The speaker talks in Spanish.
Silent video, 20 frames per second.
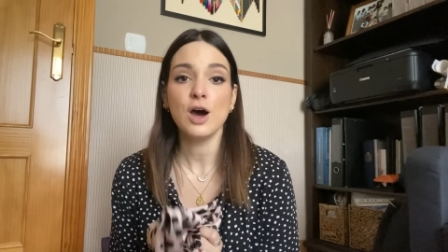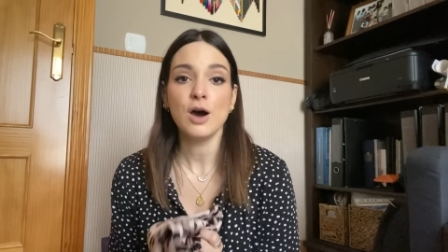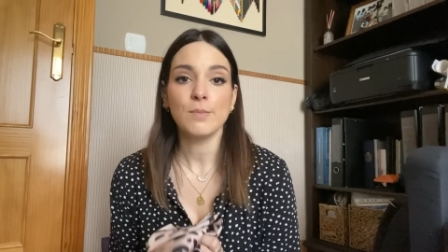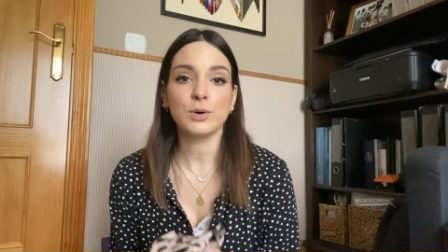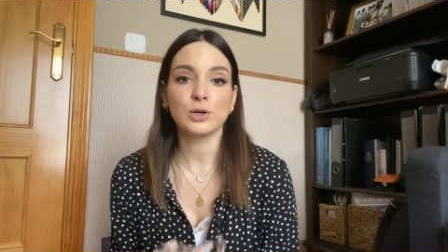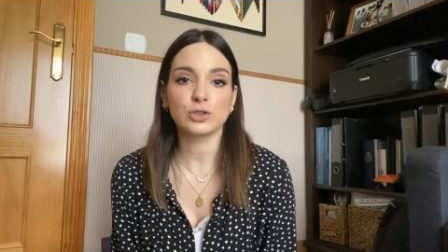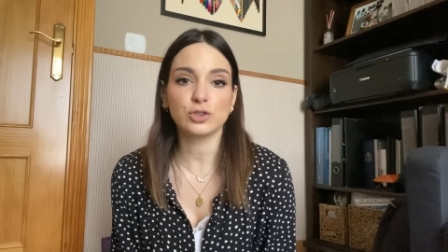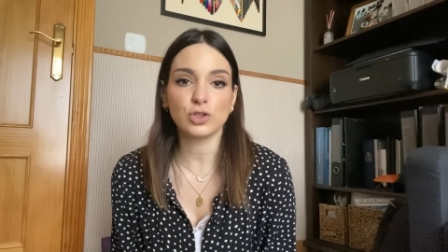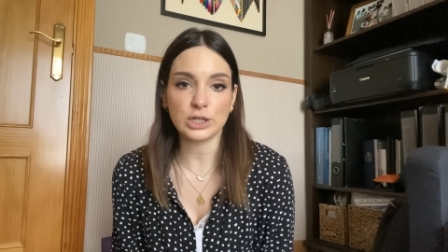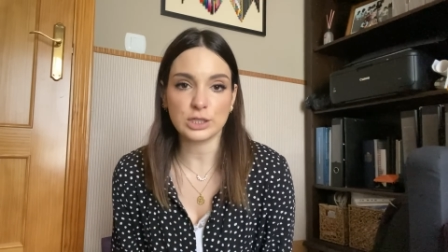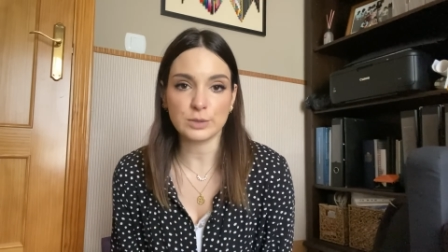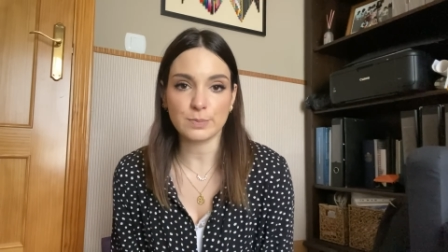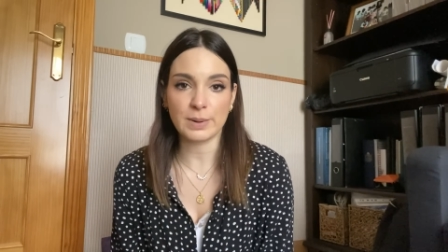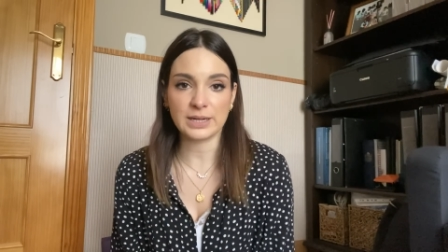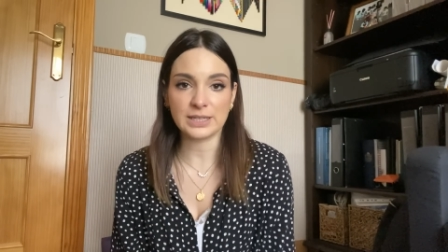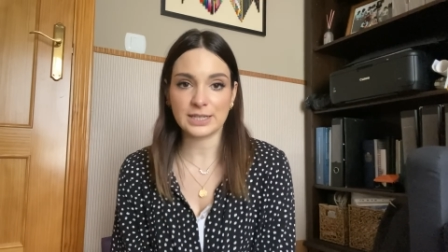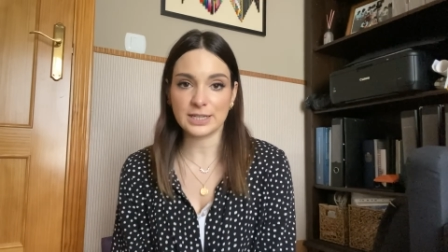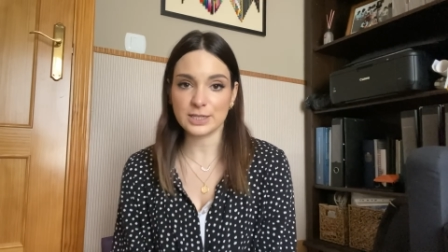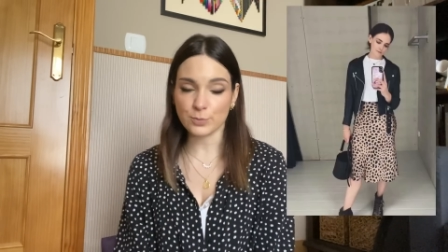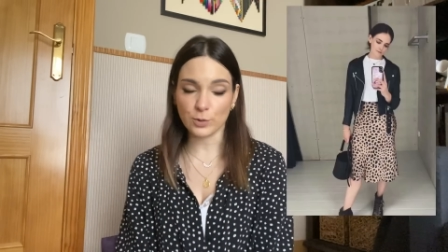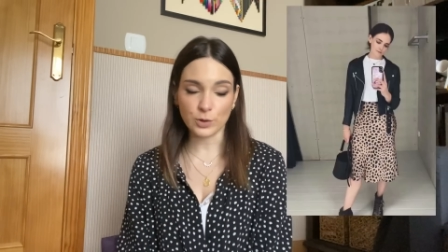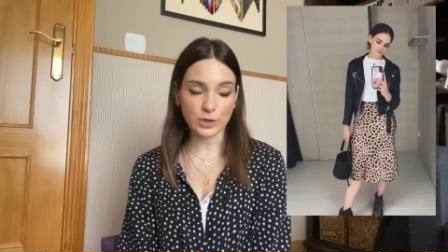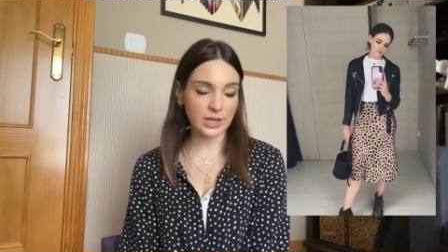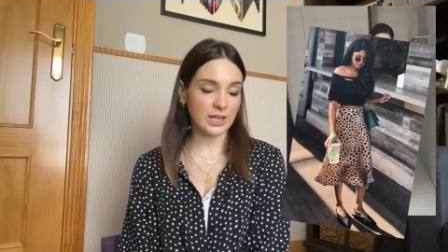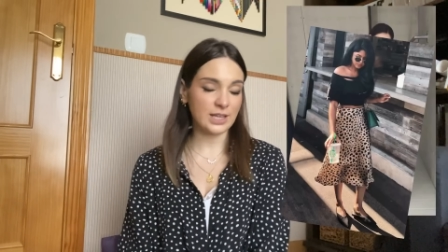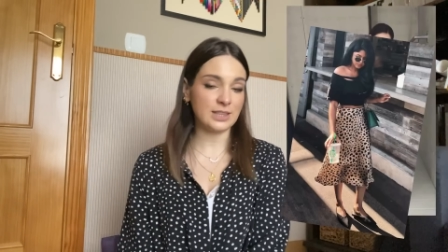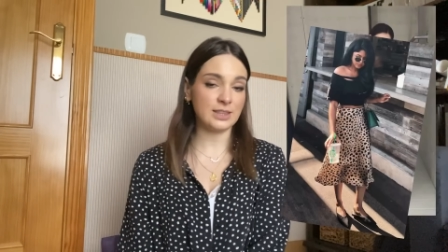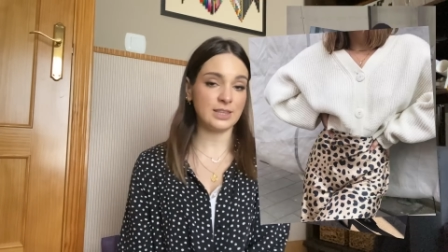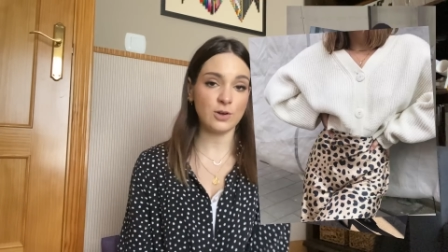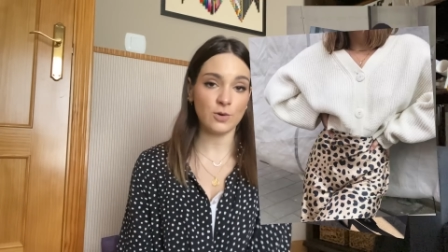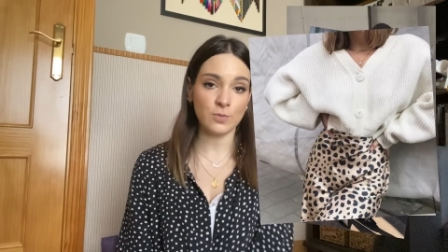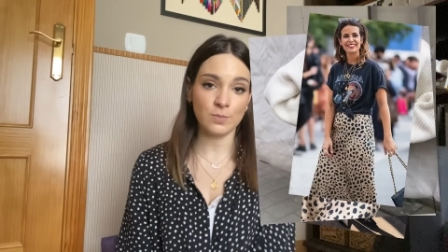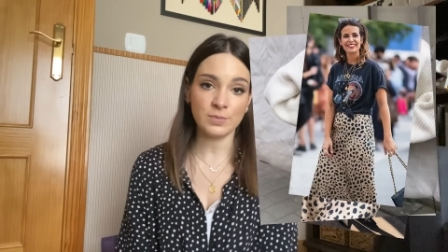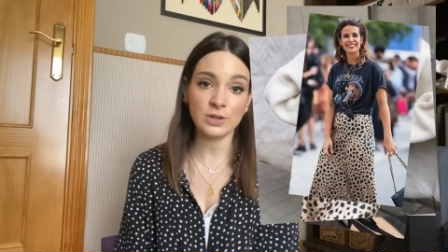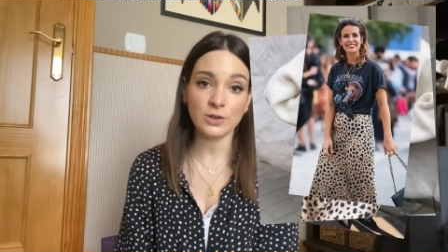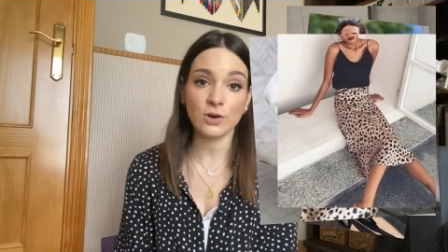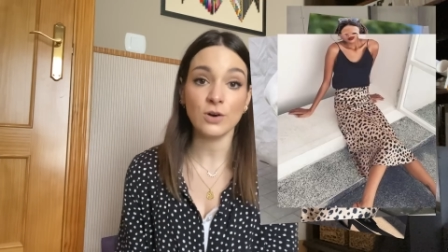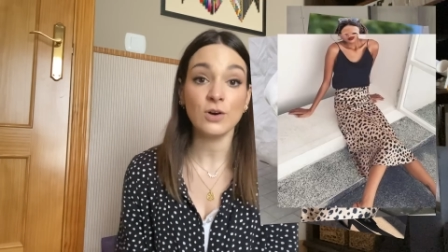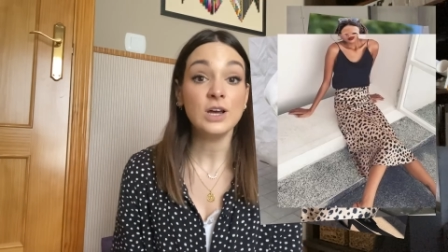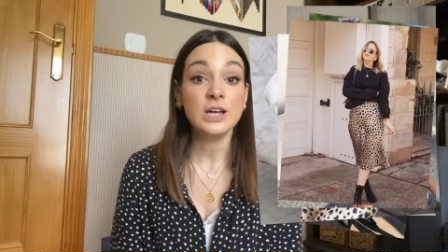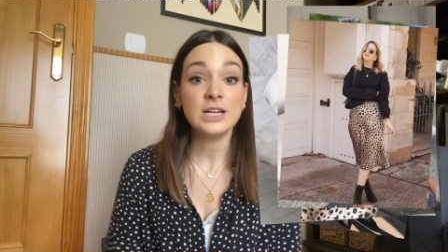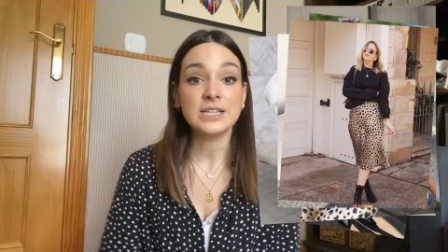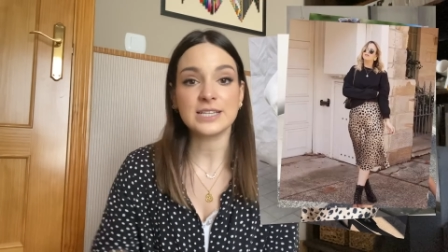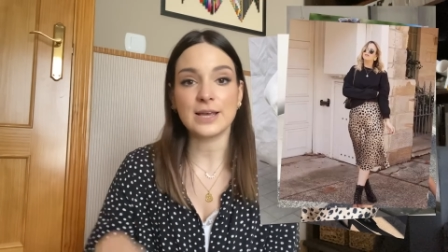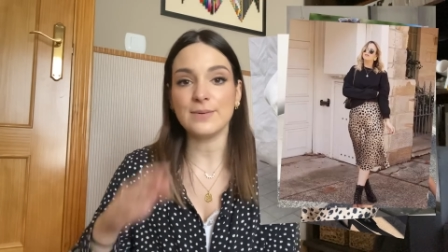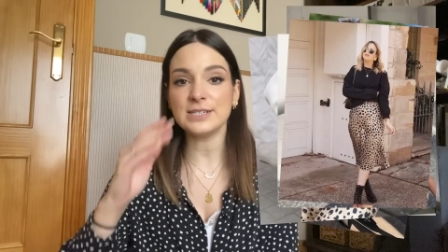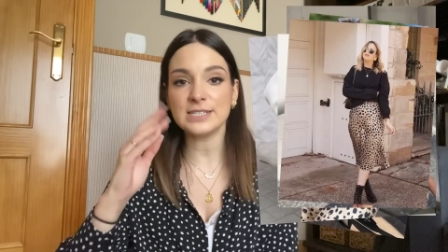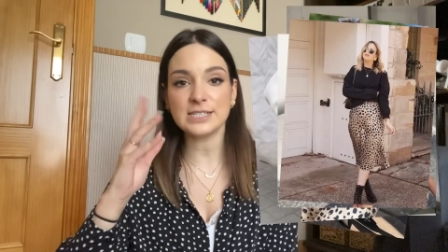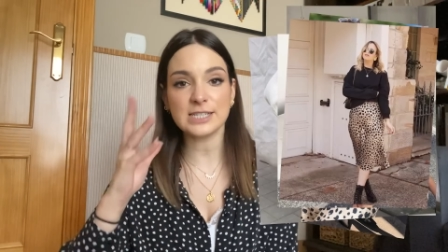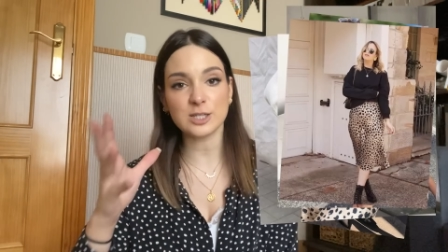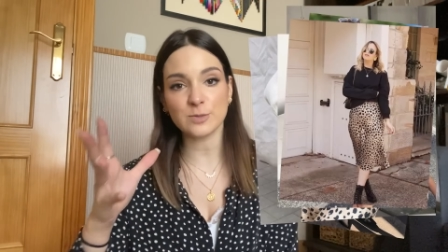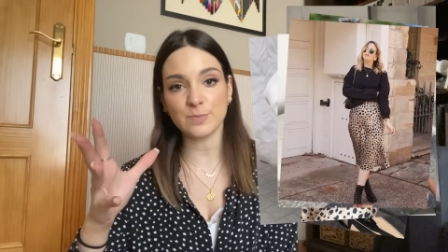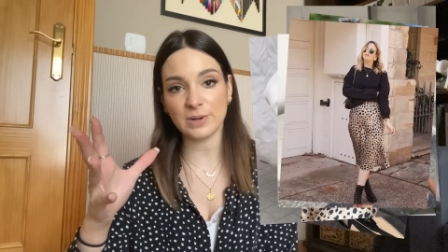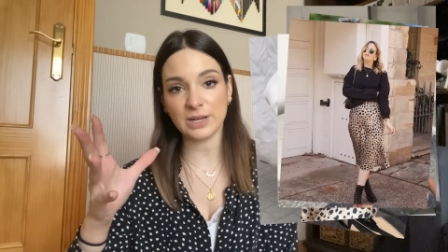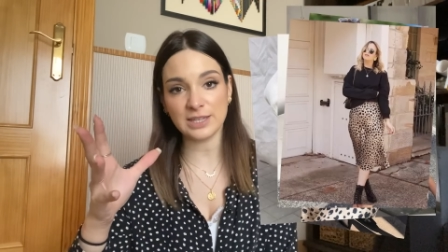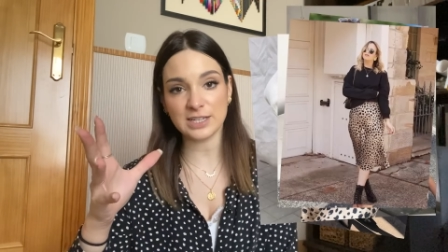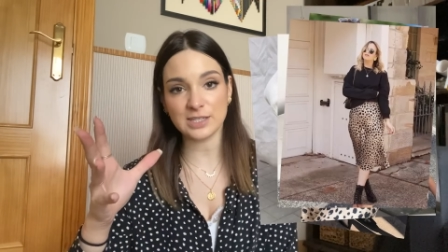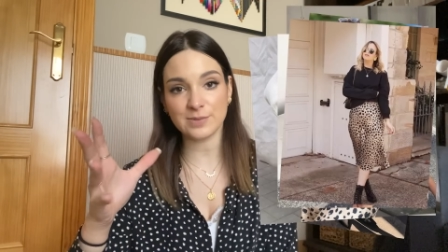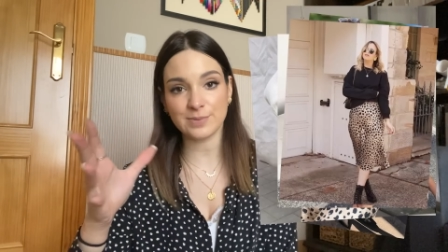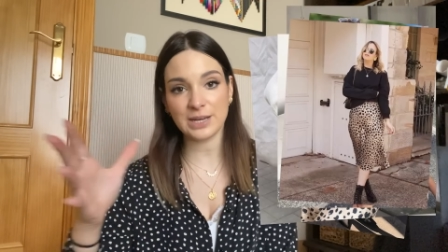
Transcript: por todas partes porque, Dios mío, ¿sabéis esas prendas